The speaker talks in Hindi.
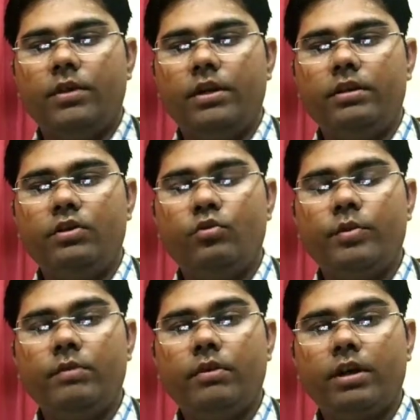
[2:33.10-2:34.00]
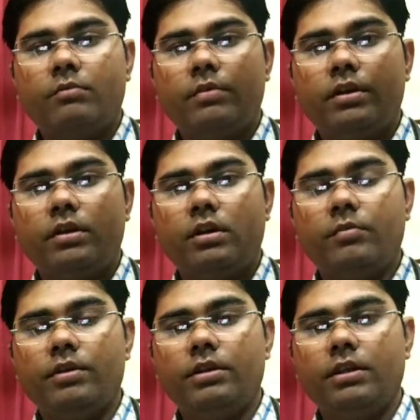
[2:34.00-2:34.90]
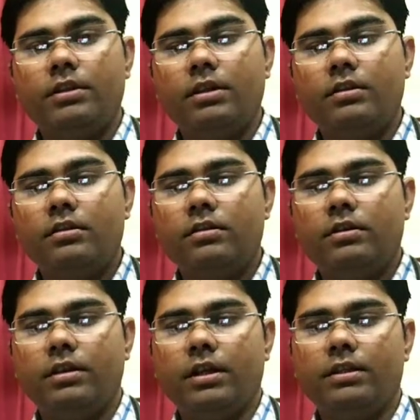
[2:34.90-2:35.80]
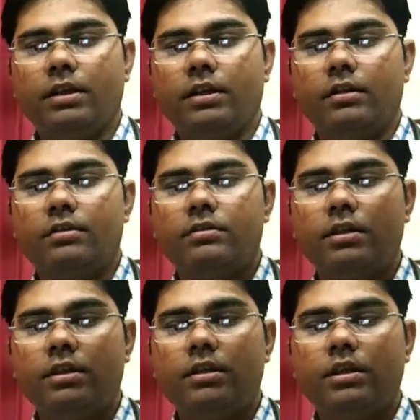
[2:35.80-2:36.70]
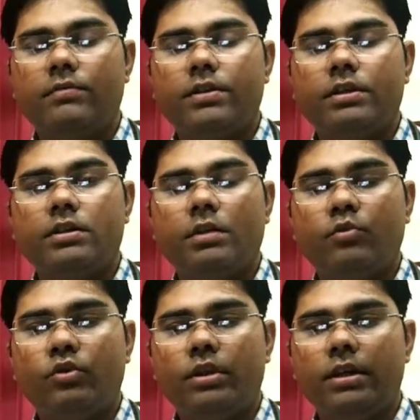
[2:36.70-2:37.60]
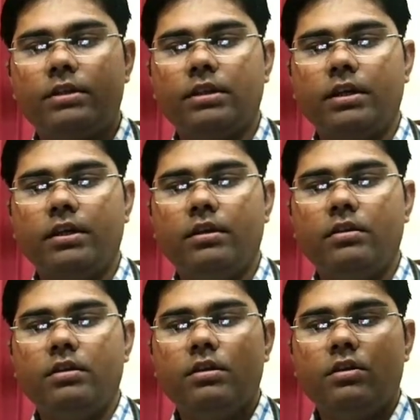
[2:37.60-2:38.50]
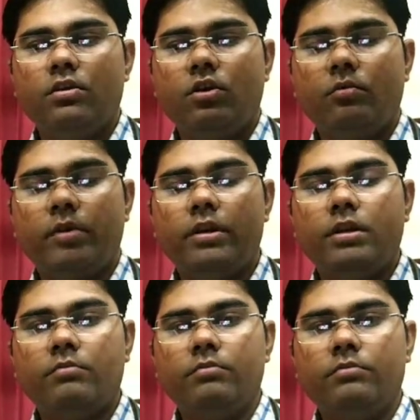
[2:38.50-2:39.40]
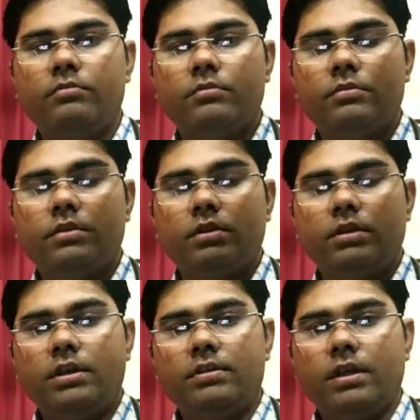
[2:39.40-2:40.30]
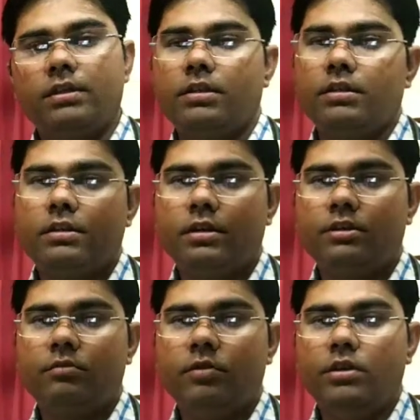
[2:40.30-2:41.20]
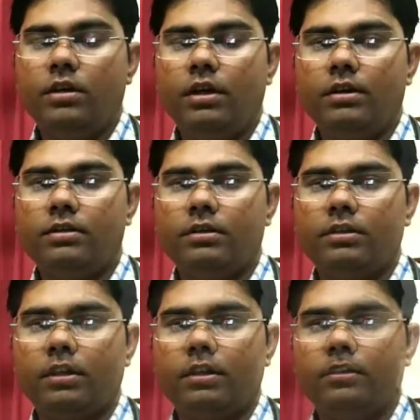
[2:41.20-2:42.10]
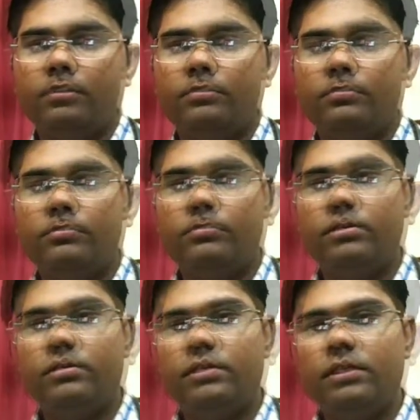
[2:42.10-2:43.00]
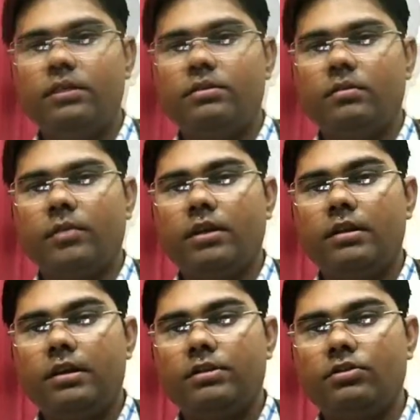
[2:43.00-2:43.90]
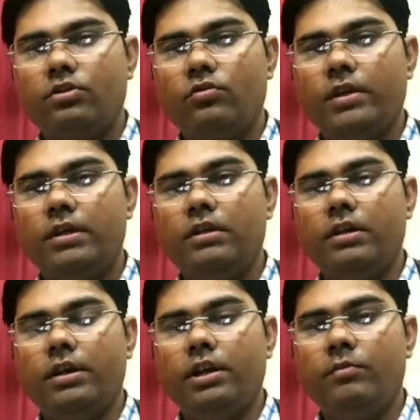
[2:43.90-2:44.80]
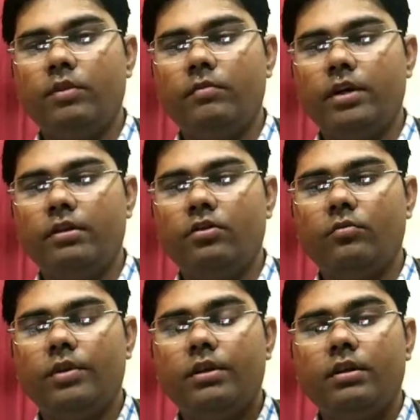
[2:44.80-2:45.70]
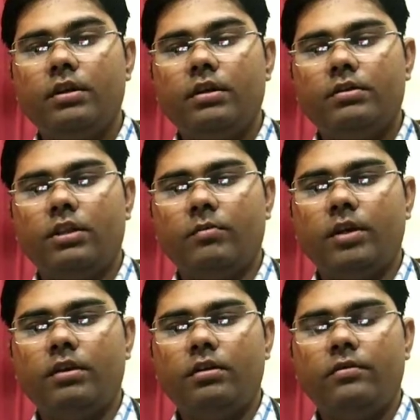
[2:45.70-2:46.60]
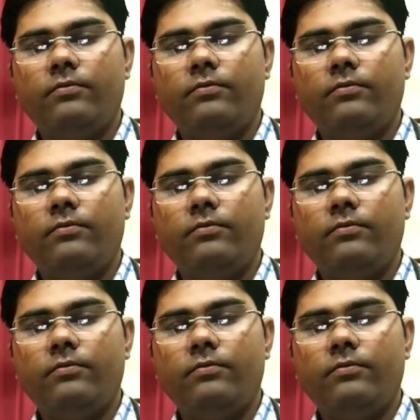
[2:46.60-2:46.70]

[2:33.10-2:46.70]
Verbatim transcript: पेट के ऊपरी भाग में हमेशा दर्द रहता है शरीर का वजन कम होने लगता है और बलगम के साथ रक्त भी आ सकता है दोस्तों इसी के समान लक्षणों वाली अन्य बीमारियों में दमा